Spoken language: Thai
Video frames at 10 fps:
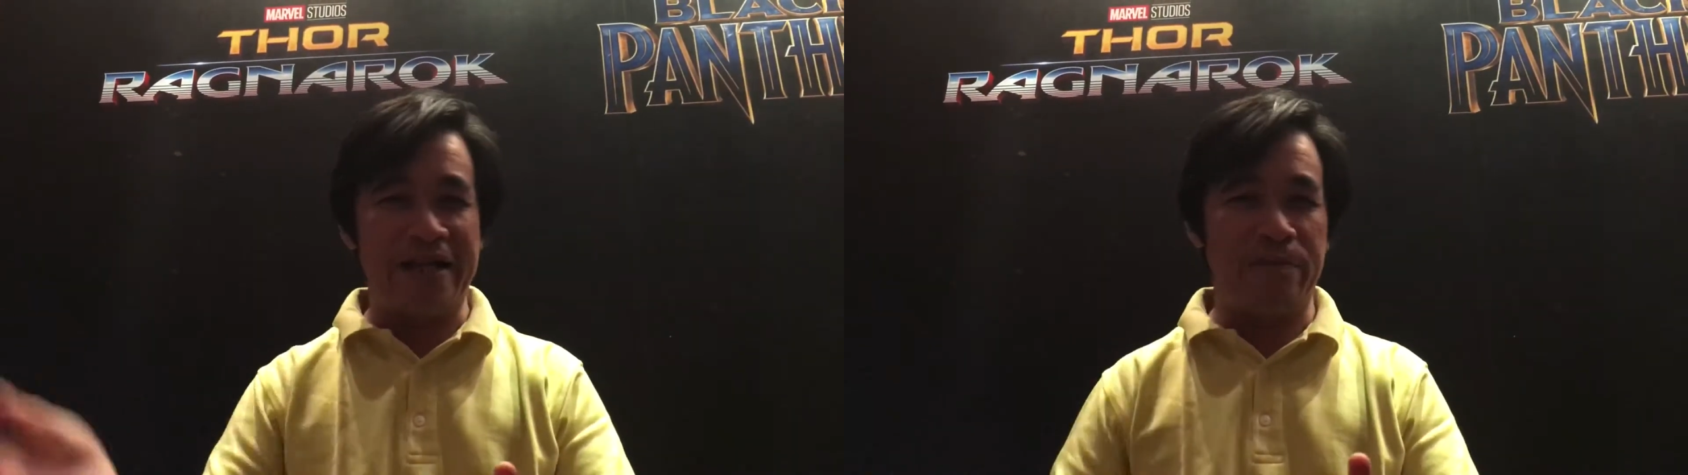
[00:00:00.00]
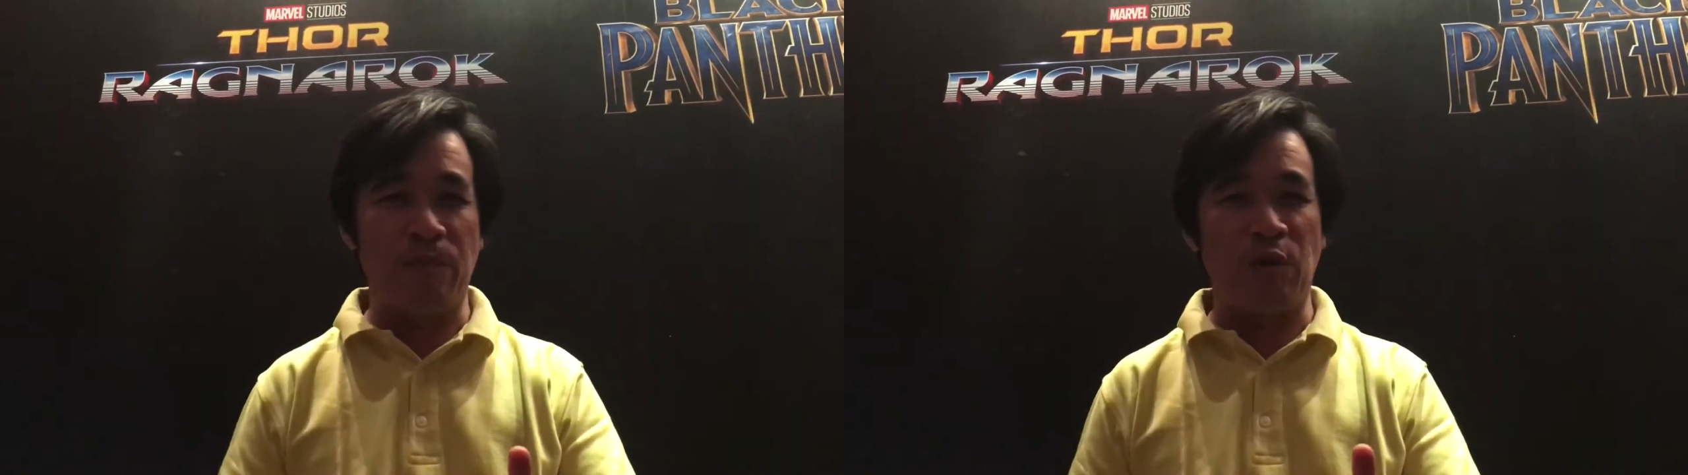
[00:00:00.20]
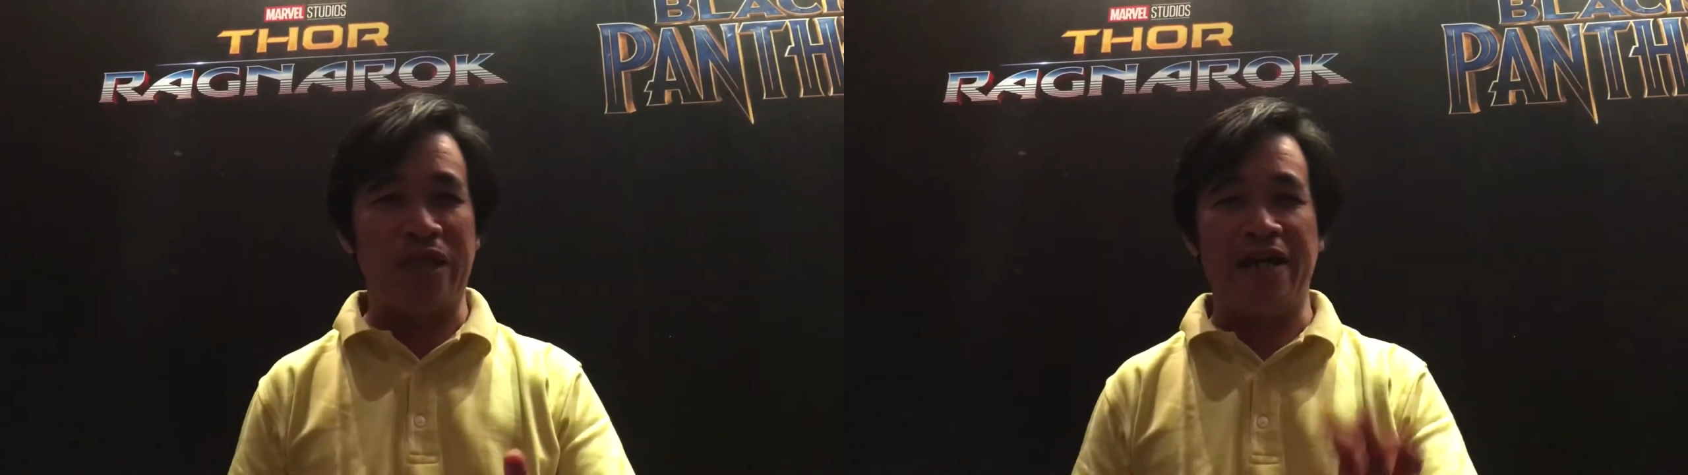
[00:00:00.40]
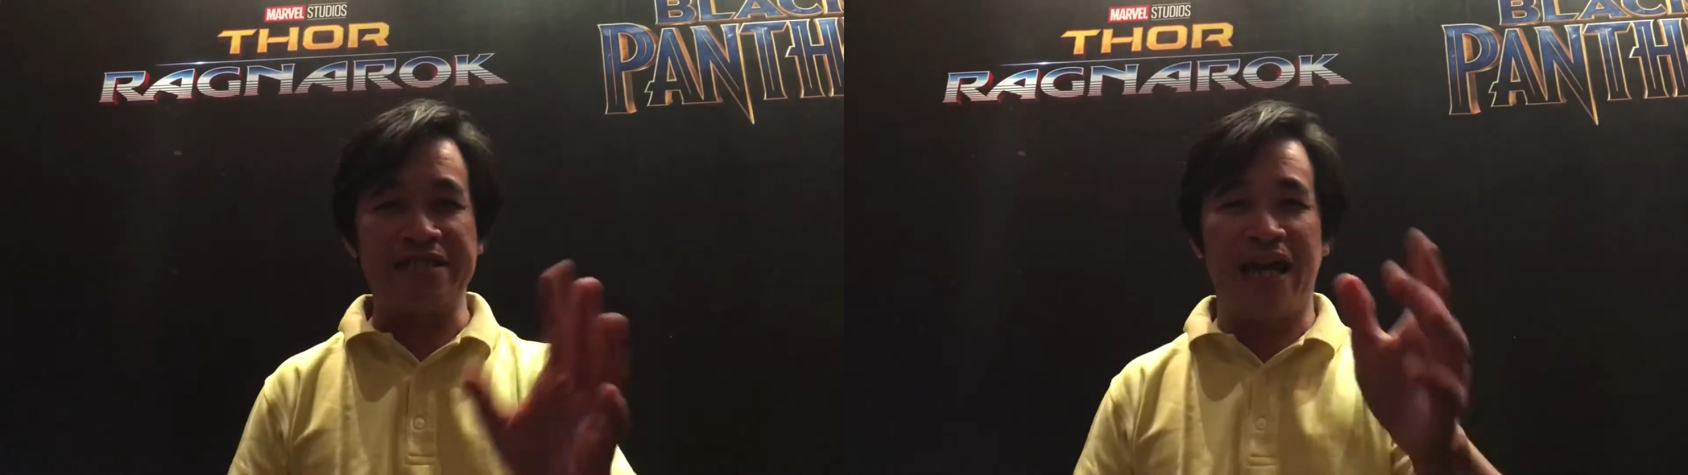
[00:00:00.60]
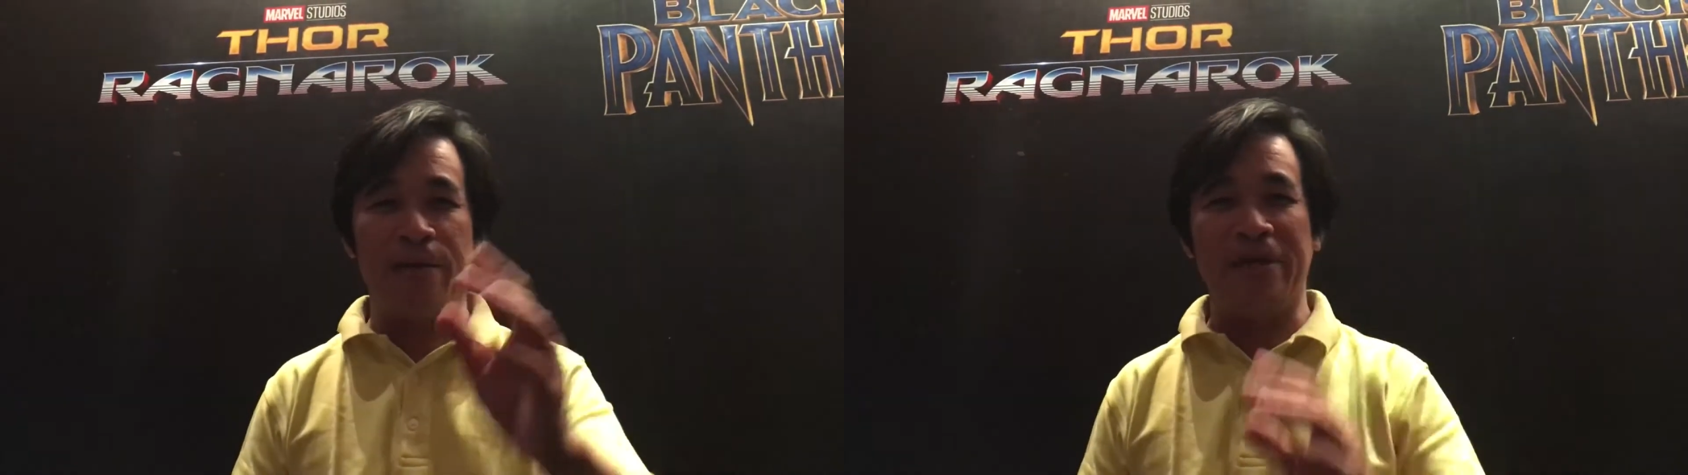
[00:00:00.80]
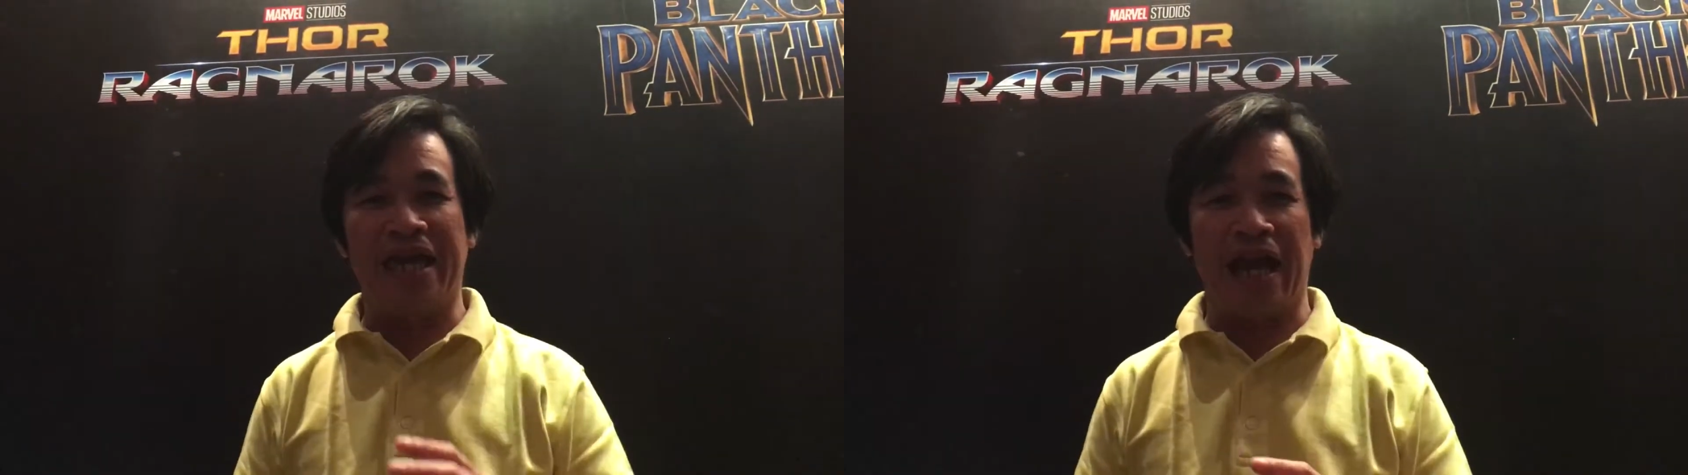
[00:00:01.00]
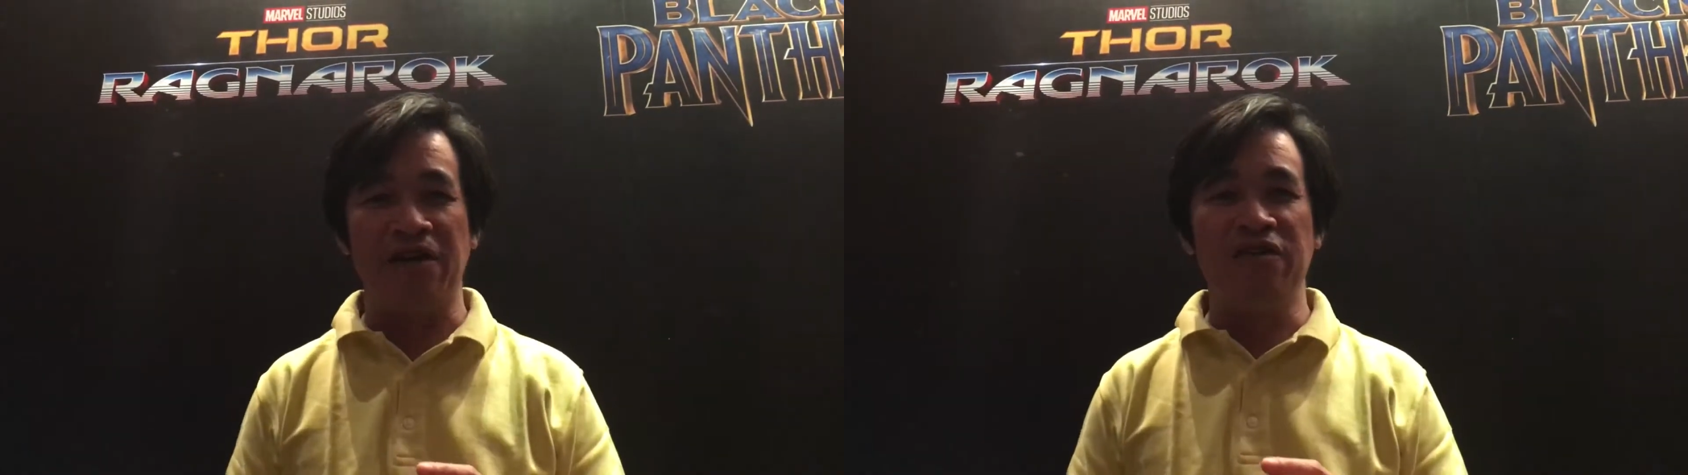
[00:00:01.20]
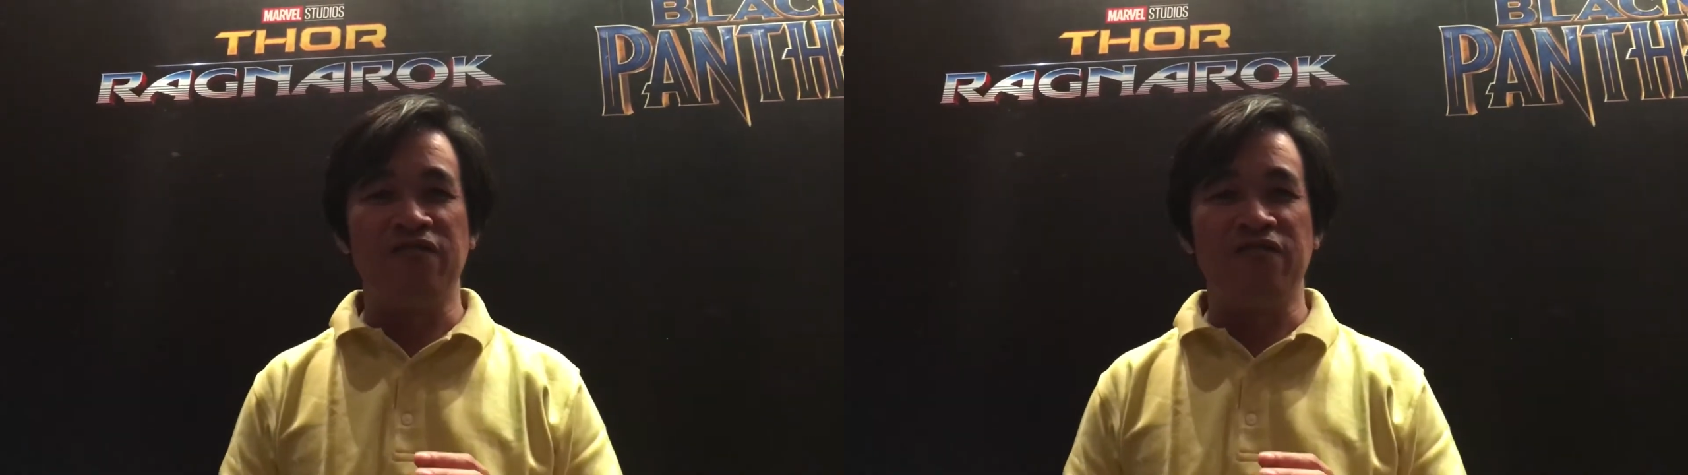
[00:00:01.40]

ละเอียดไปหมดแล้ว ถ้าไม่อยาก